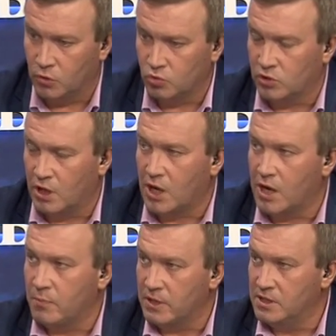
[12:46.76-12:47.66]
это уже
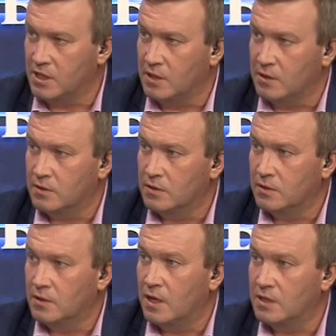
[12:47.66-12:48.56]
такая ипотека.
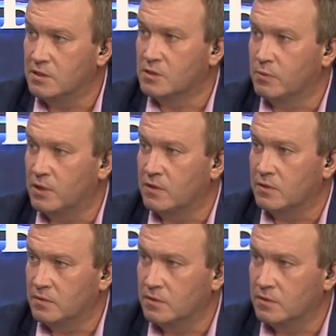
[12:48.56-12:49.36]
11,5-12